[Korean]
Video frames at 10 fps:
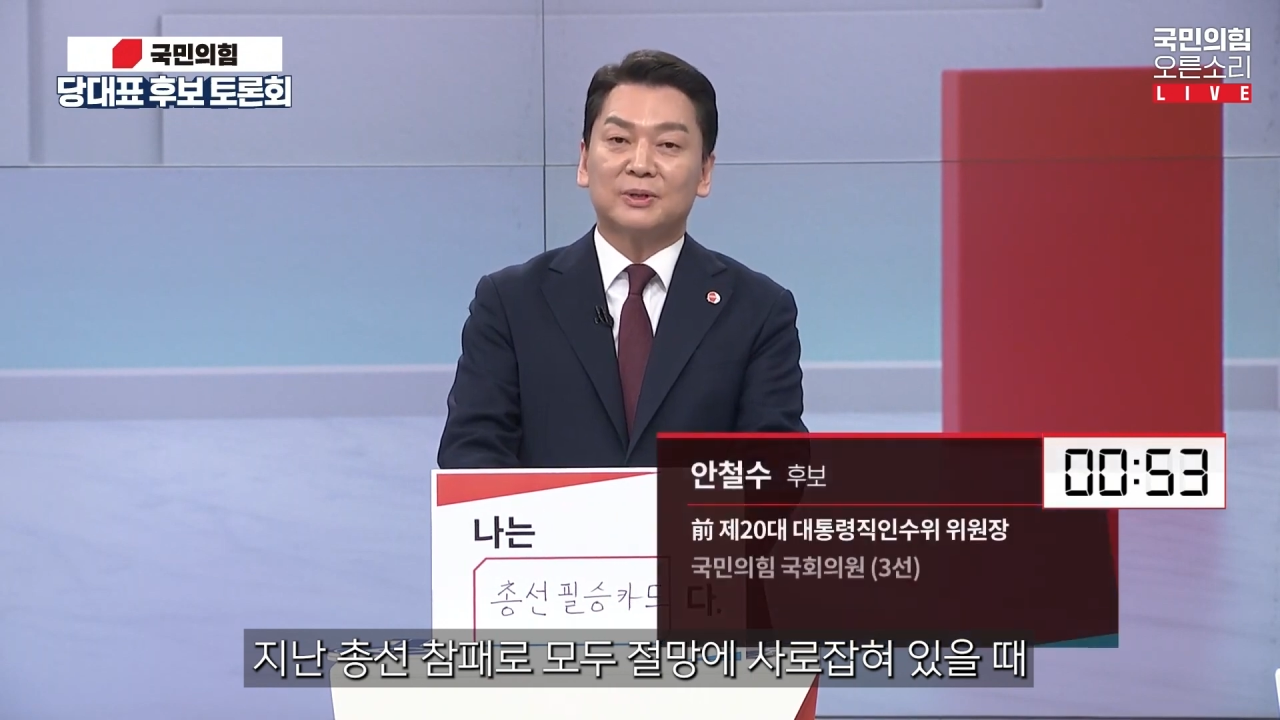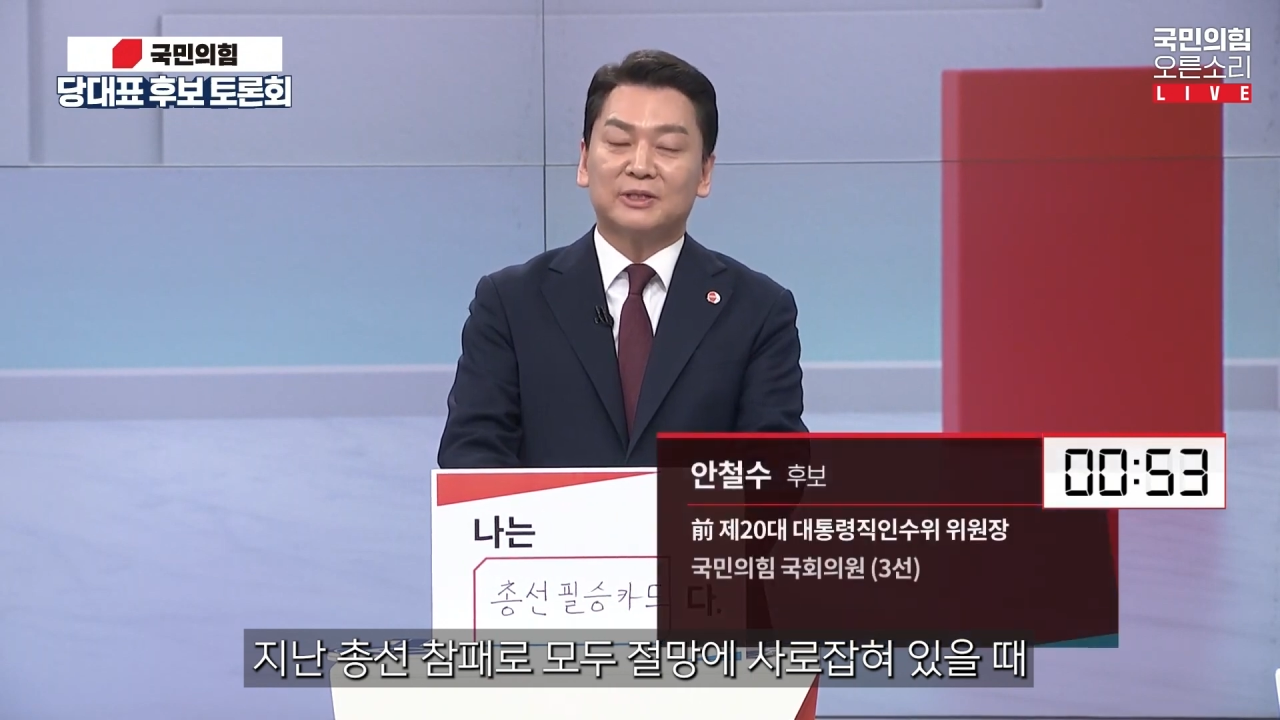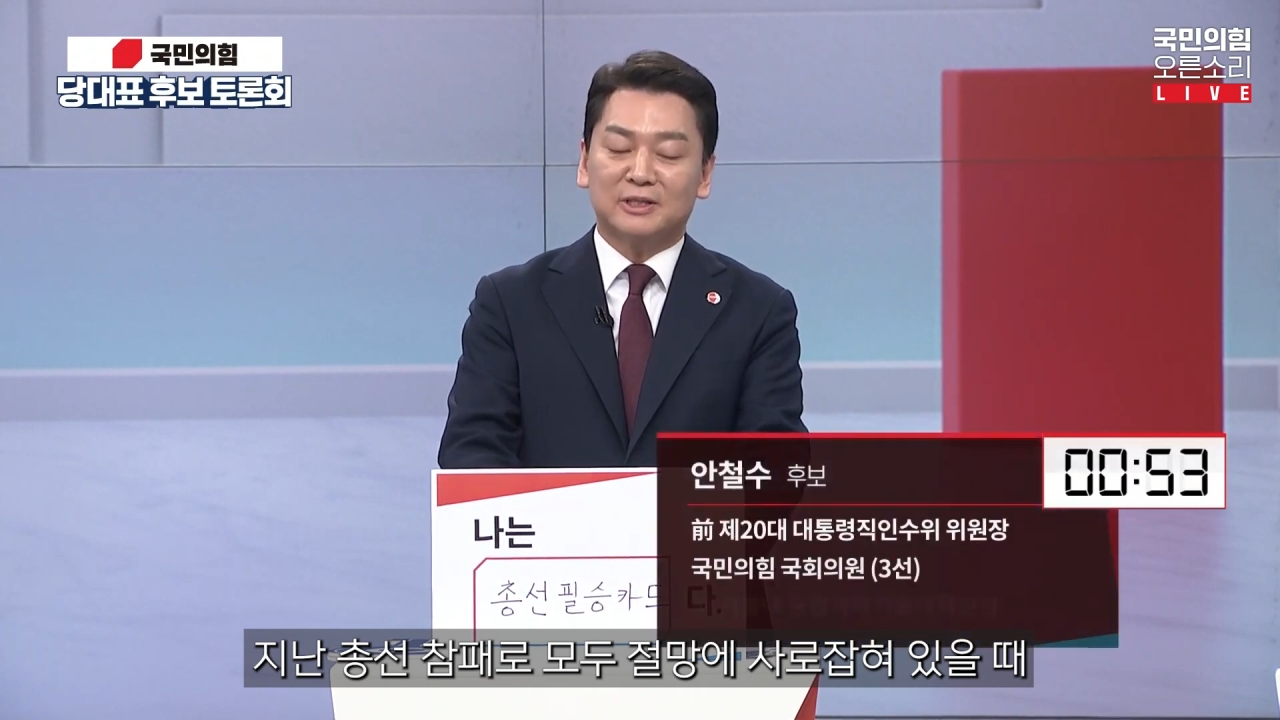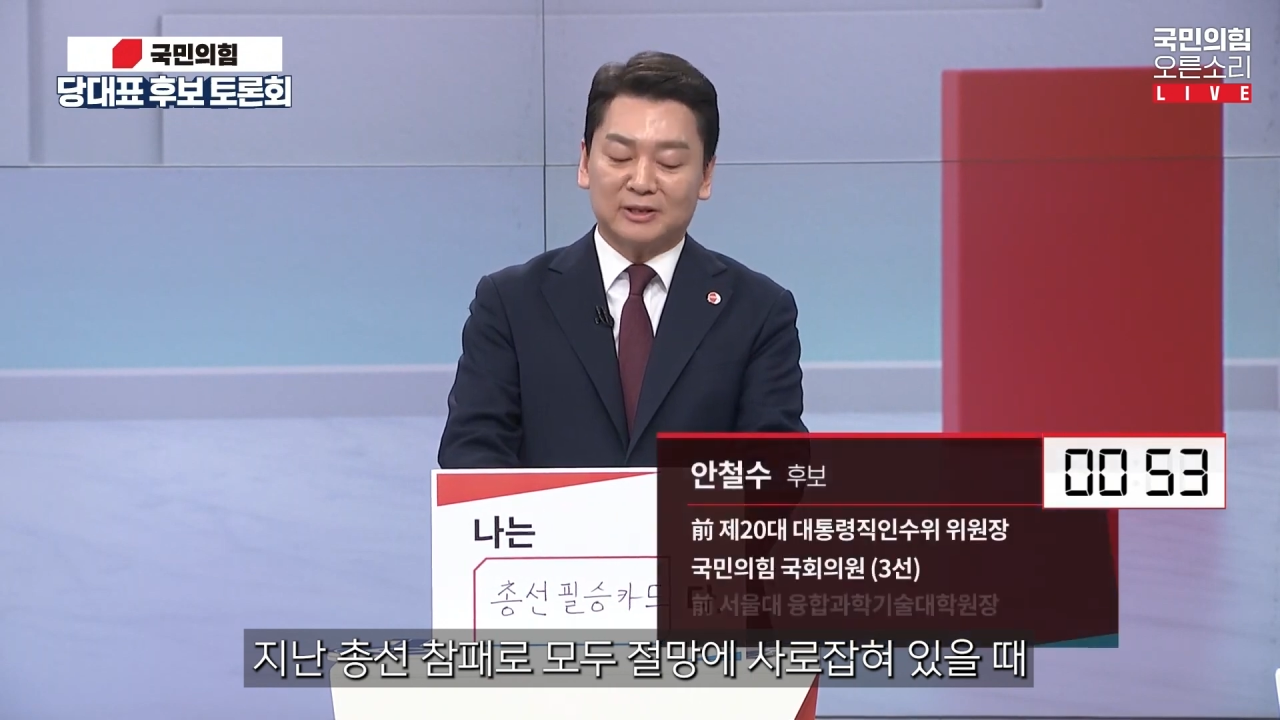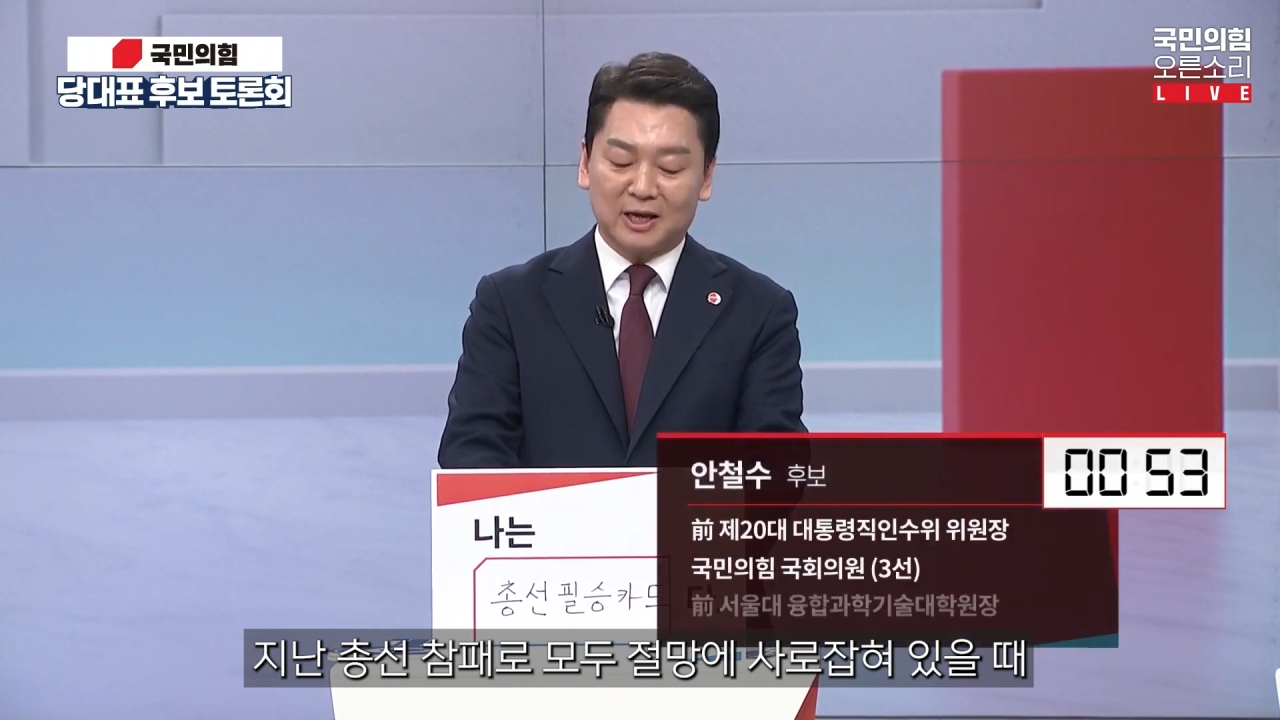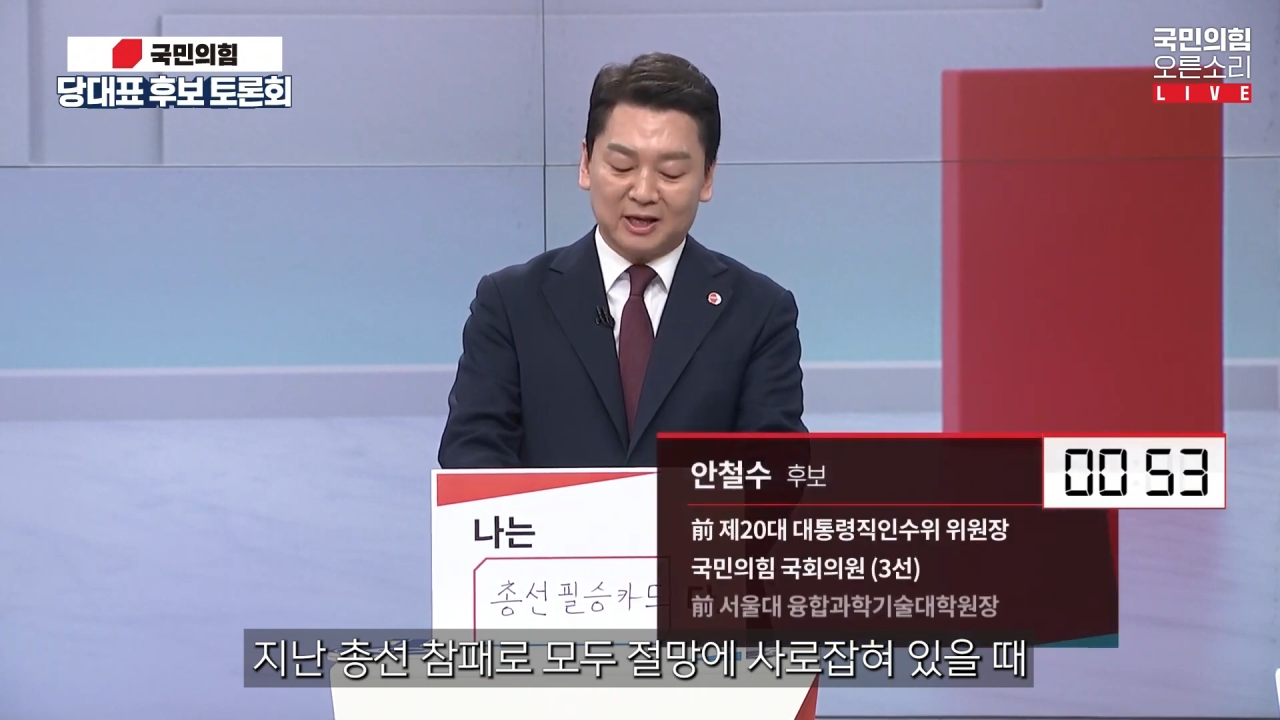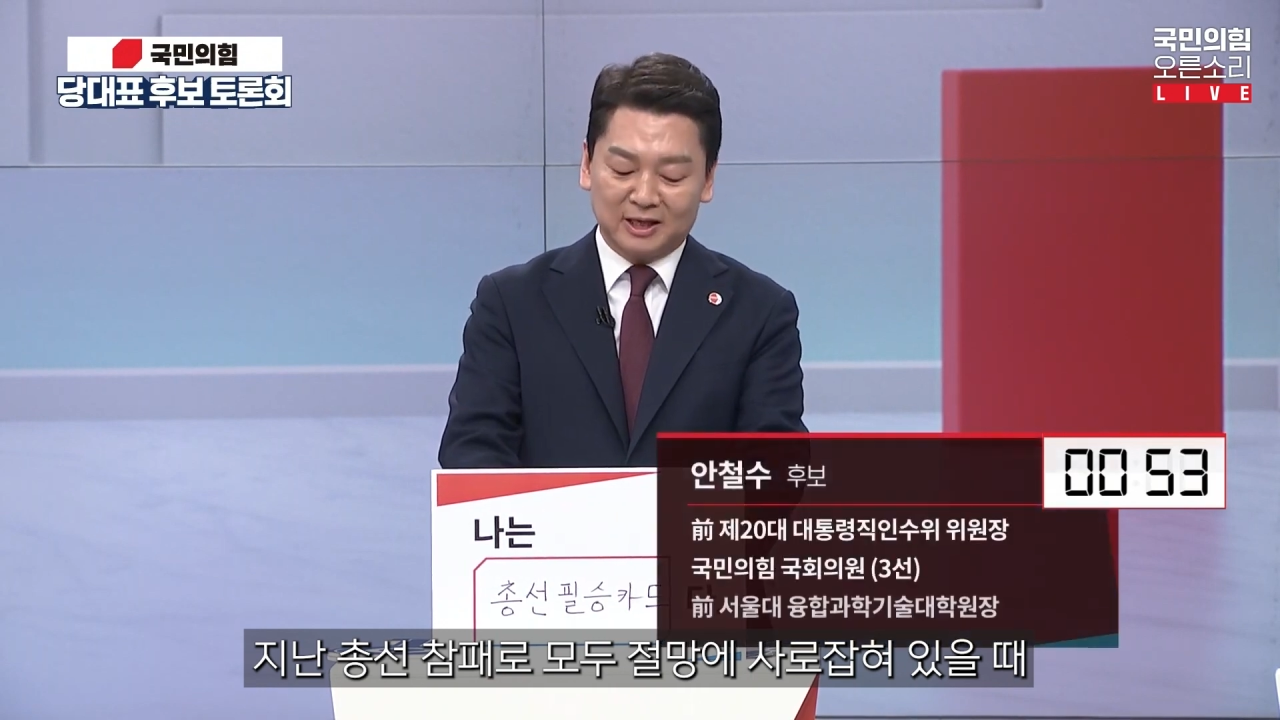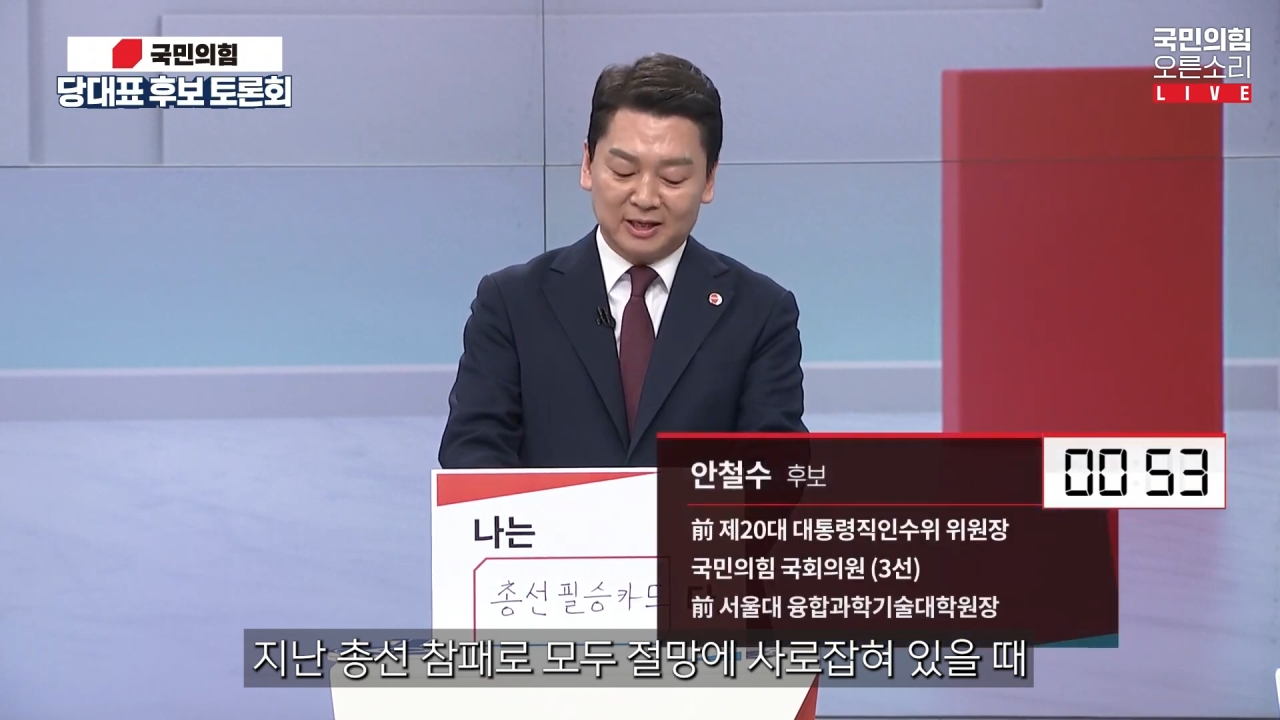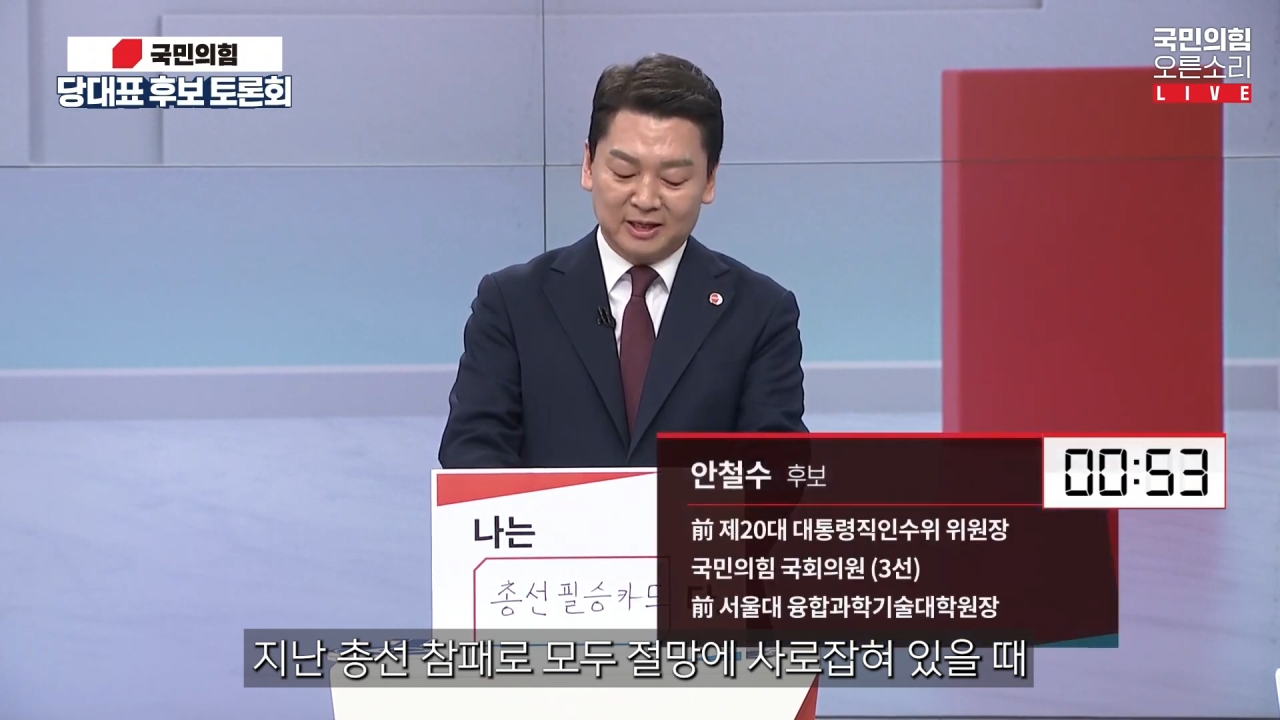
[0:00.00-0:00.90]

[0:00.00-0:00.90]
있을 때